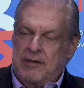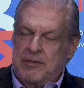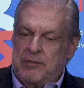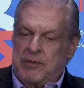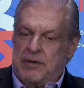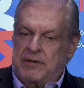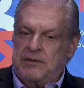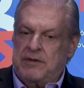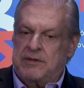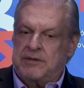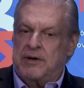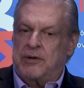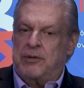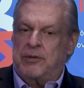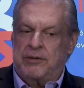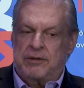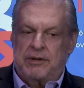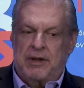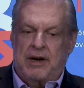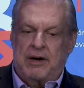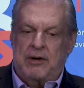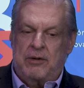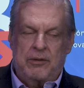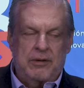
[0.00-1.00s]
Me haces
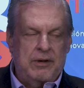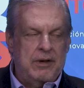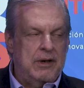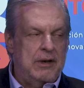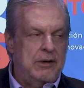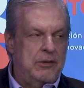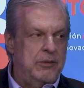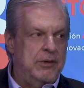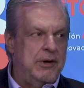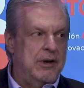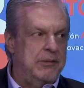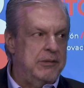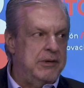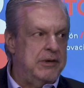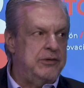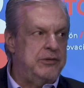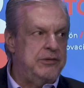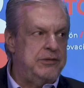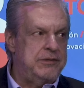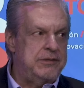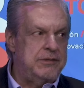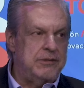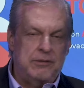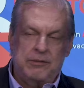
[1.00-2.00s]
recordar lo que alguna
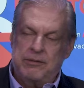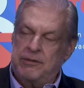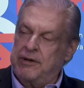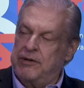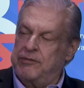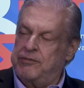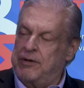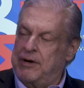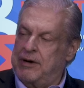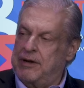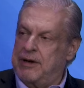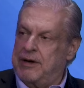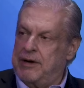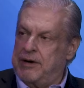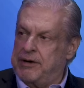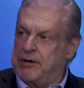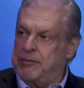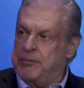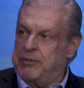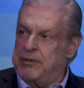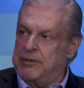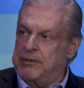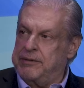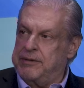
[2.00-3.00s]
vez un jefe al que le
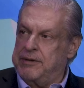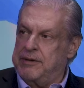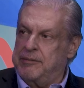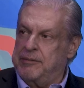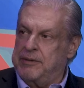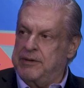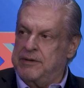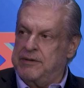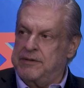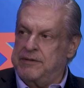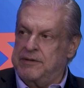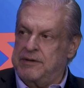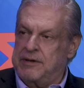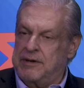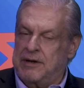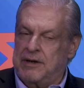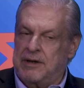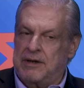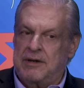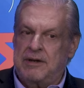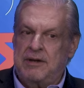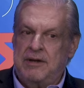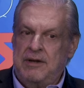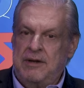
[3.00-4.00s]
reporté me
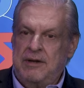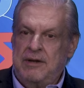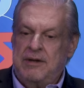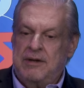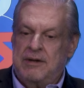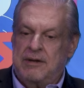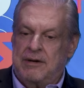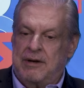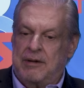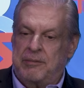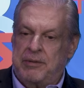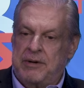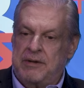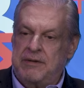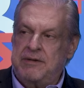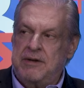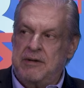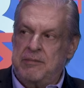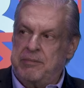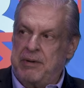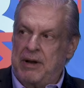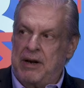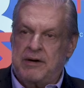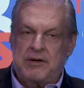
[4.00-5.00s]
decía, la
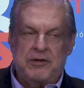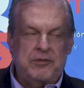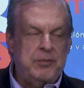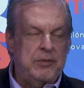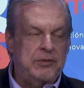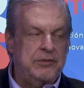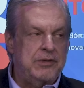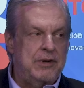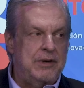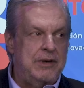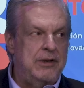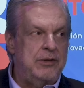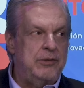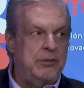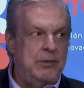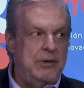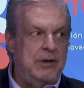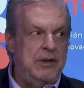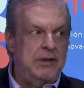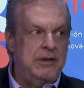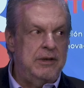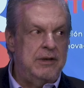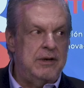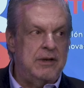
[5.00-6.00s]
principal responsabilidad de un
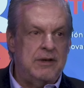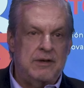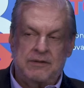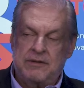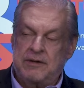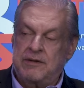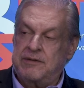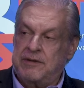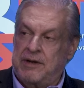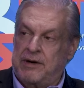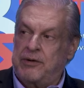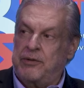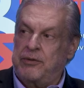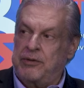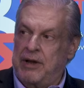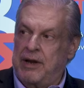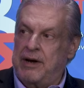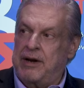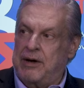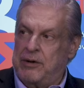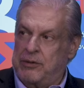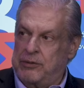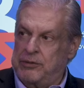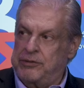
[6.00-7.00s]
líder es
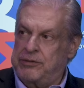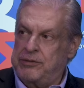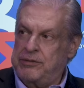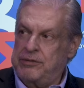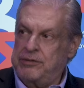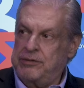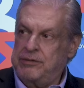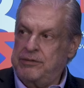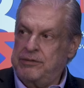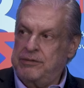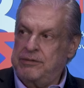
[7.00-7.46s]
desarrollar a otros.